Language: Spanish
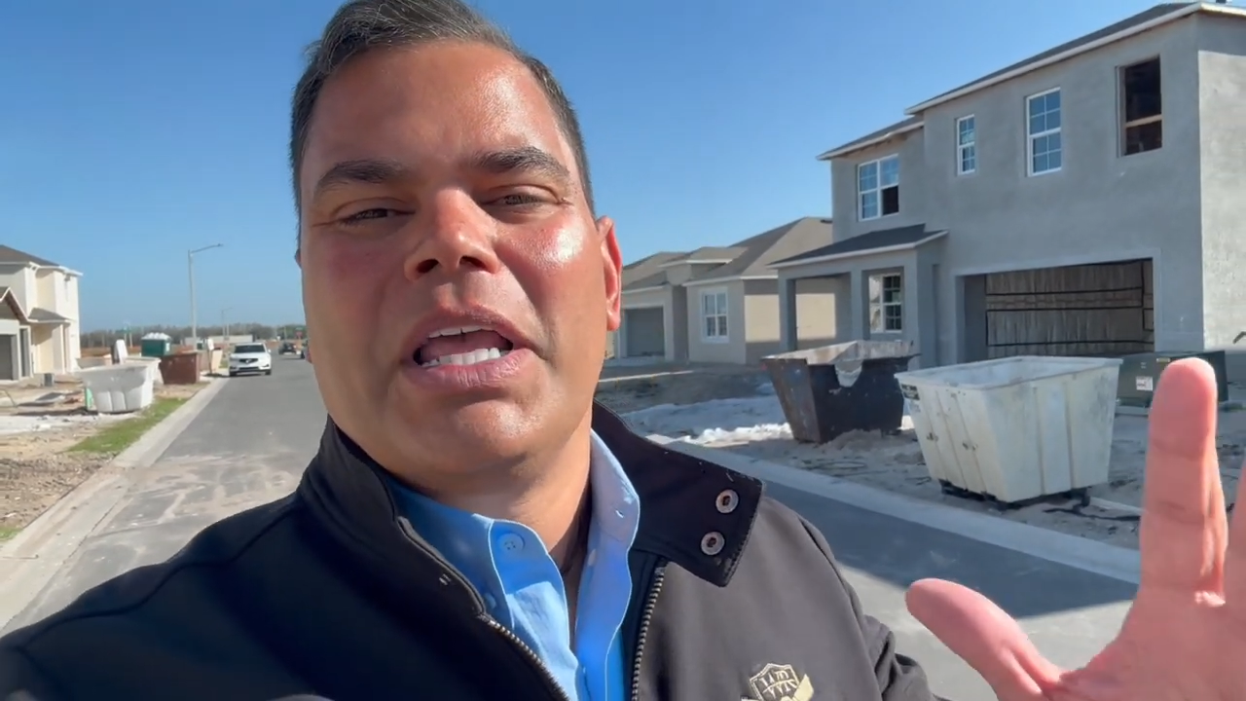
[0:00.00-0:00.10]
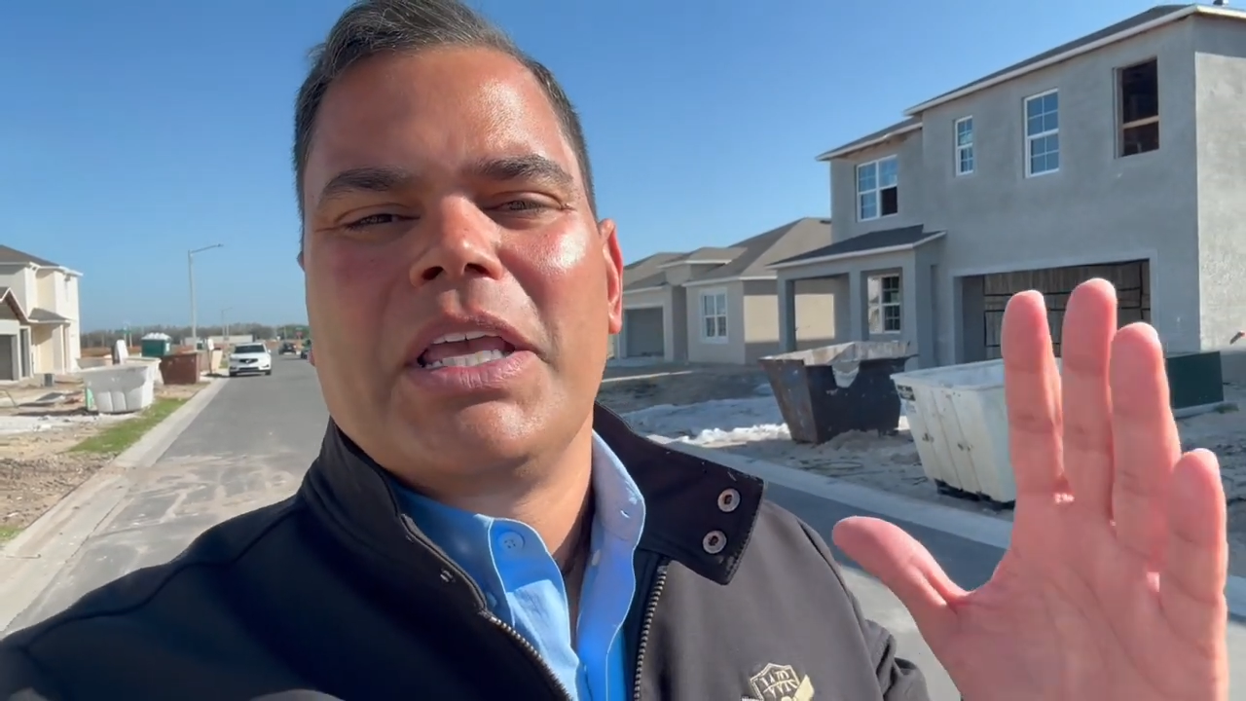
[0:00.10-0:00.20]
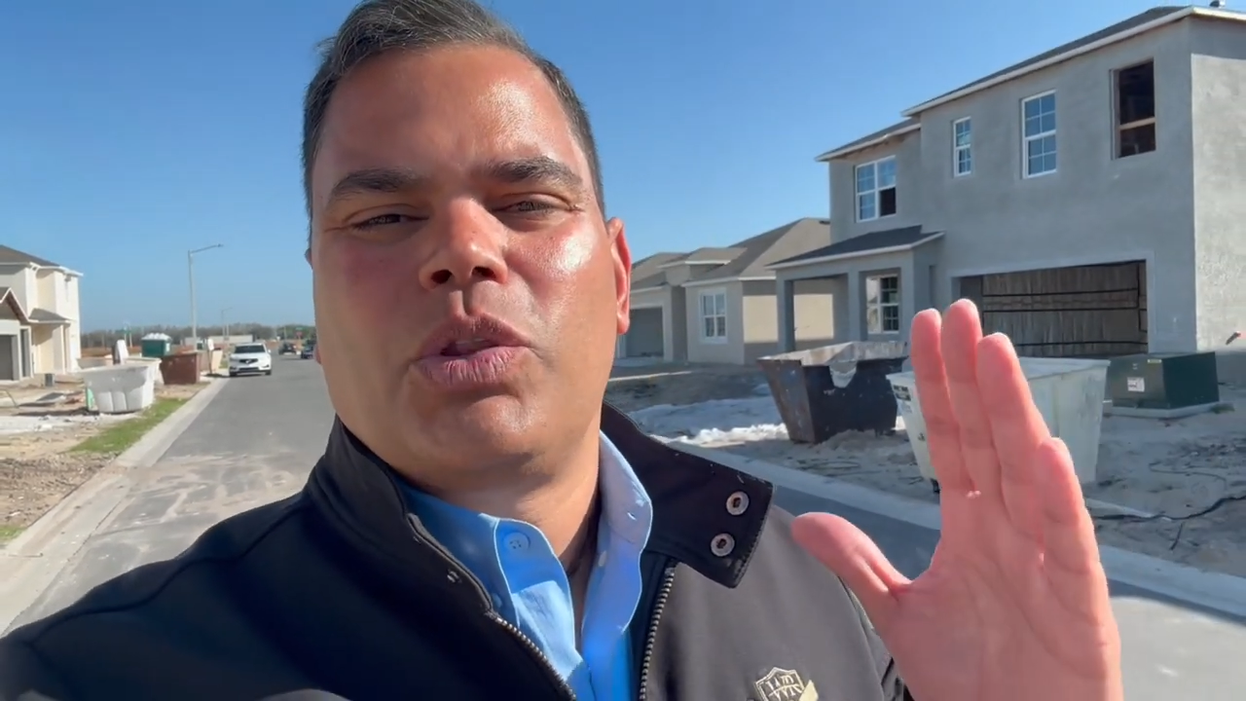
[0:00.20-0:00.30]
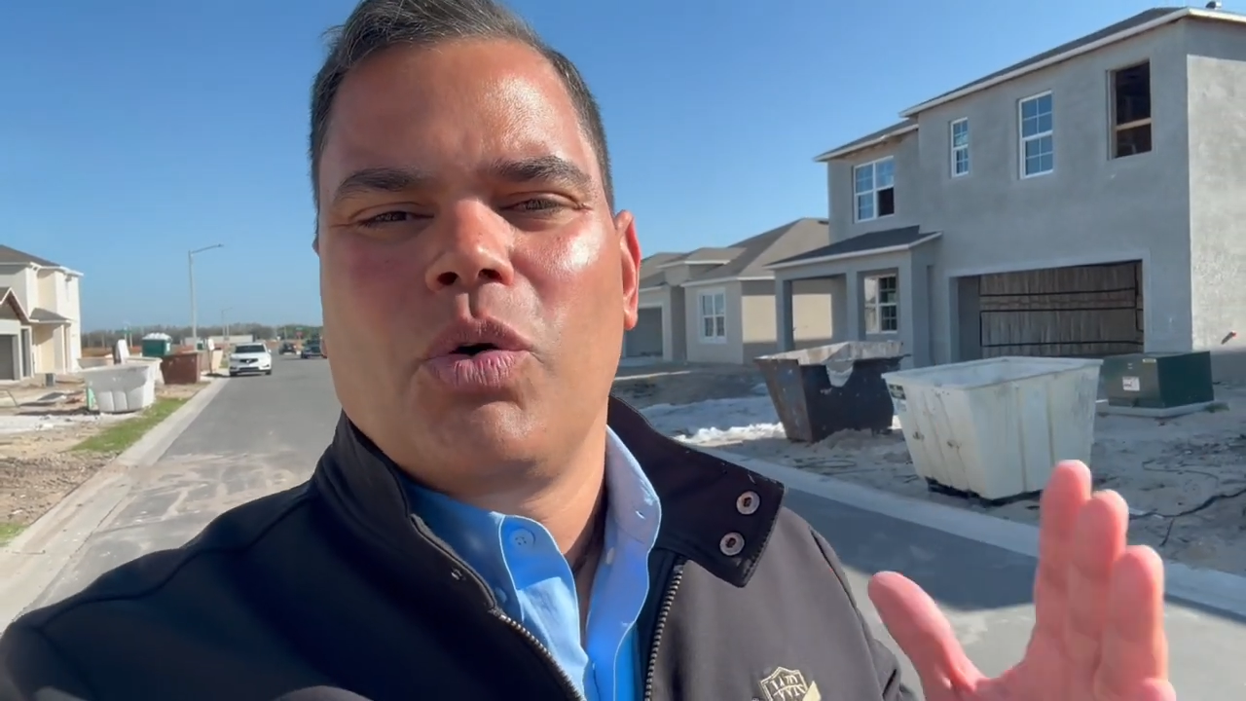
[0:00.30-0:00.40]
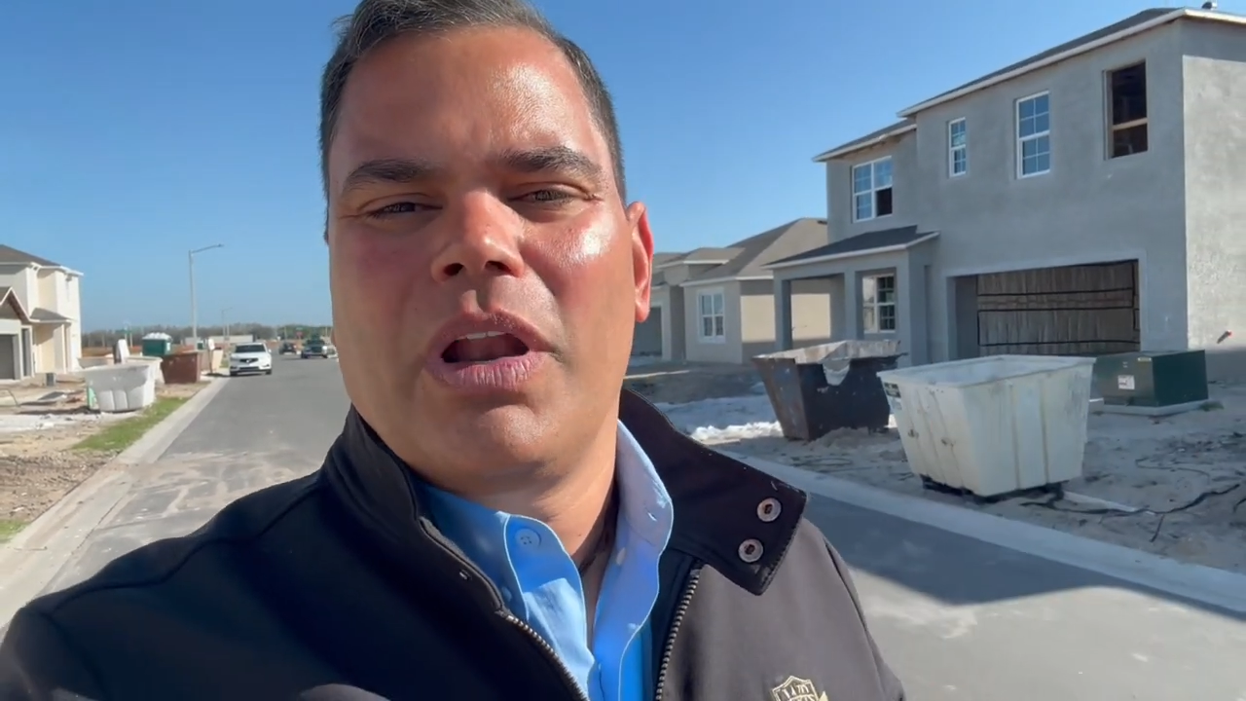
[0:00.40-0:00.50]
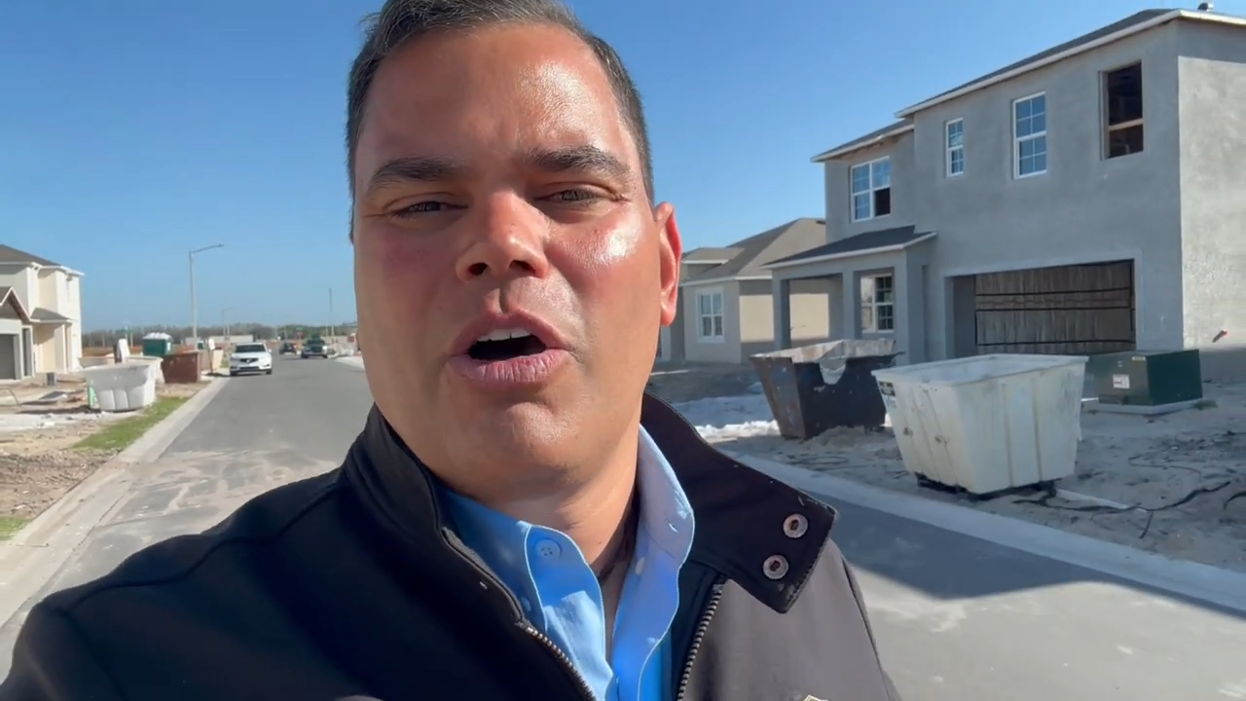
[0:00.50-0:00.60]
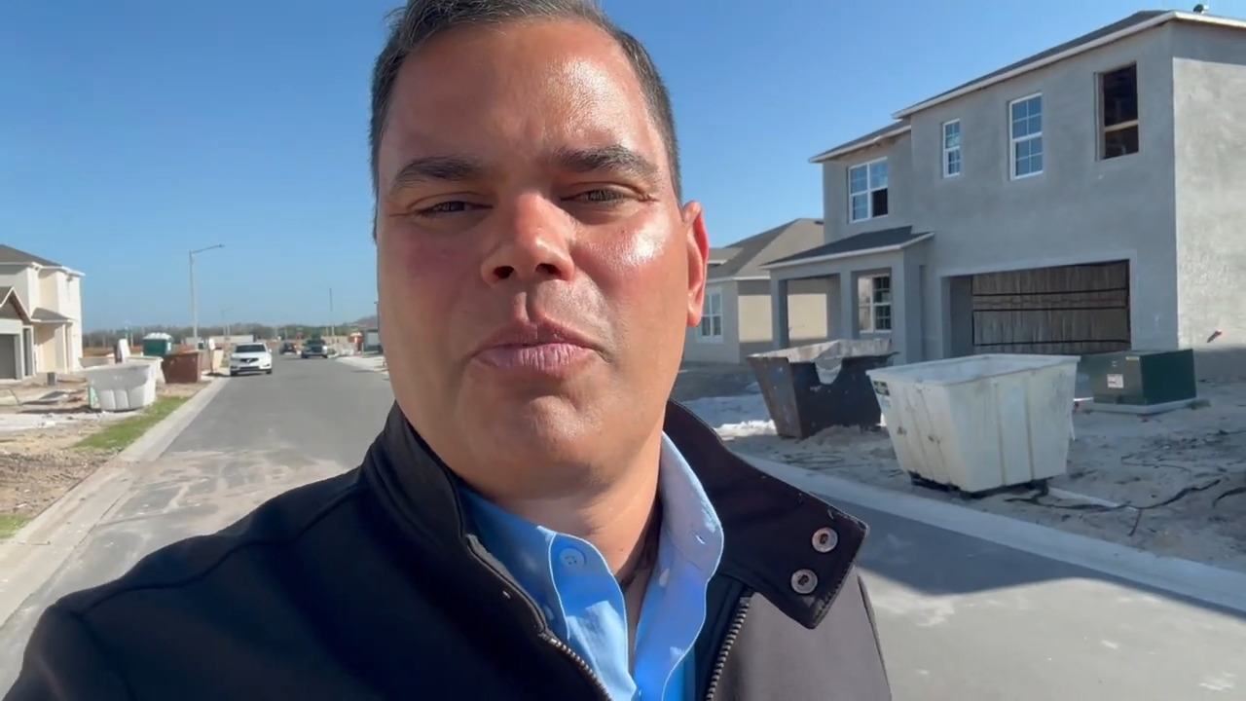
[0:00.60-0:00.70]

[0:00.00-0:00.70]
y todas las